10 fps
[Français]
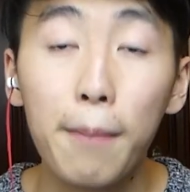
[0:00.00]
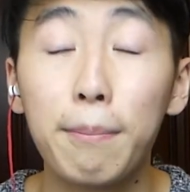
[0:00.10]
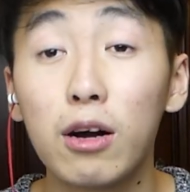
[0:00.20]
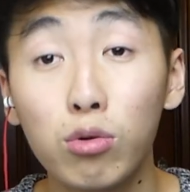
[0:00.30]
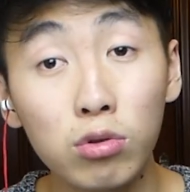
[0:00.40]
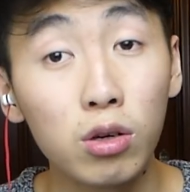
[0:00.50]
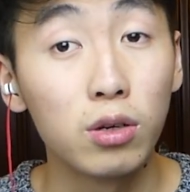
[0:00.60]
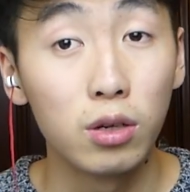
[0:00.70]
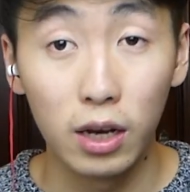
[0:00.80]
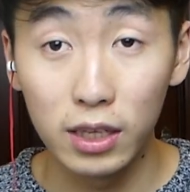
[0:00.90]
Par contre,
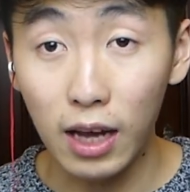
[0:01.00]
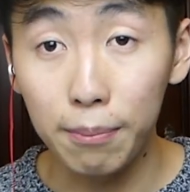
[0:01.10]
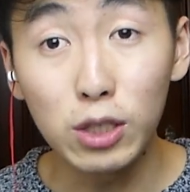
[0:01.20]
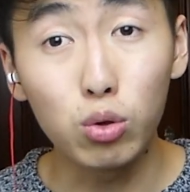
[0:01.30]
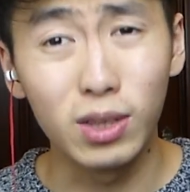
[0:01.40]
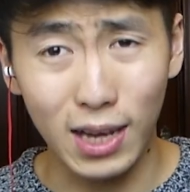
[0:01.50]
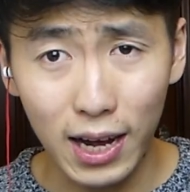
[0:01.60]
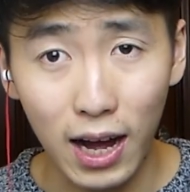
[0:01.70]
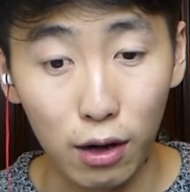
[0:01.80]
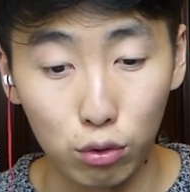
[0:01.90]
les arbis sont très
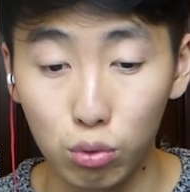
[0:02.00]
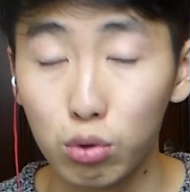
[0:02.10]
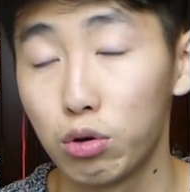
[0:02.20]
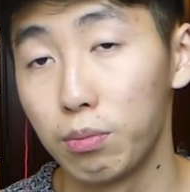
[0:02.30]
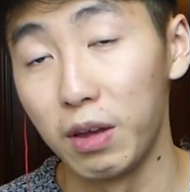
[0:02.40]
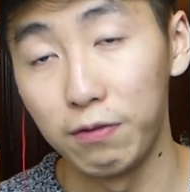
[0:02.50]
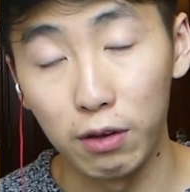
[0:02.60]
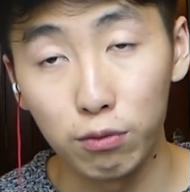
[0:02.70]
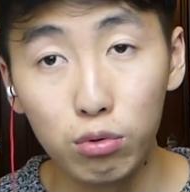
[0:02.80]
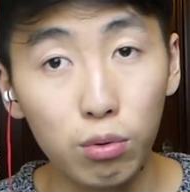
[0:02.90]
rares, donc
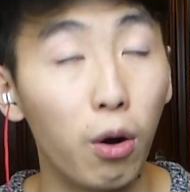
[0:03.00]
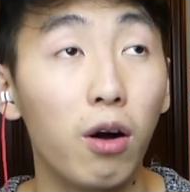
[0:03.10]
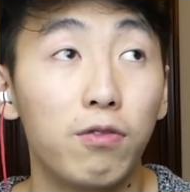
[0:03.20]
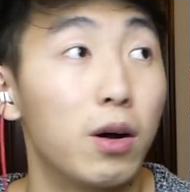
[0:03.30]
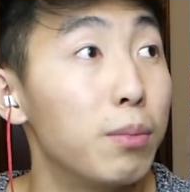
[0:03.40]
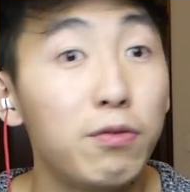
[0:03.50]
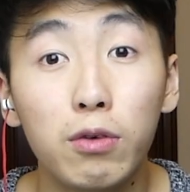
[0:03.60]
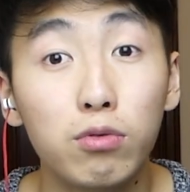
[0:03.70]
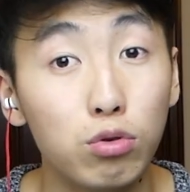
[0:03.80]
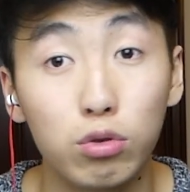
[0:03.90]
méfiez-vous, Moi, enfin
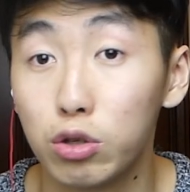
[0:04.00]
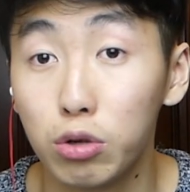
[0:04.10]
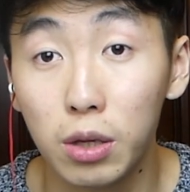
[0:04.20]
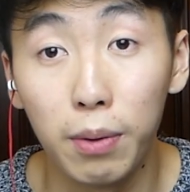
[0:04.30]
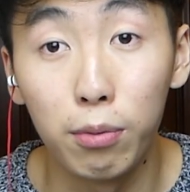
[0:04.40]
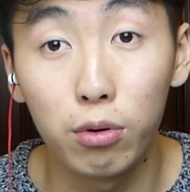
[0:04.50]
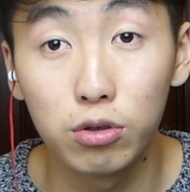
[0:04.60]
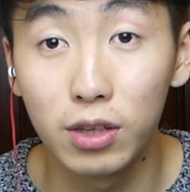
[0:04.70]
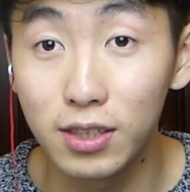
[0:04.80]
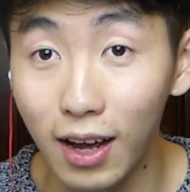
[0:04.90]
méfiez-vous, je ne sais pas pourquoi
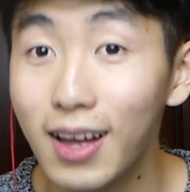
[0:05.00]
je dis ça.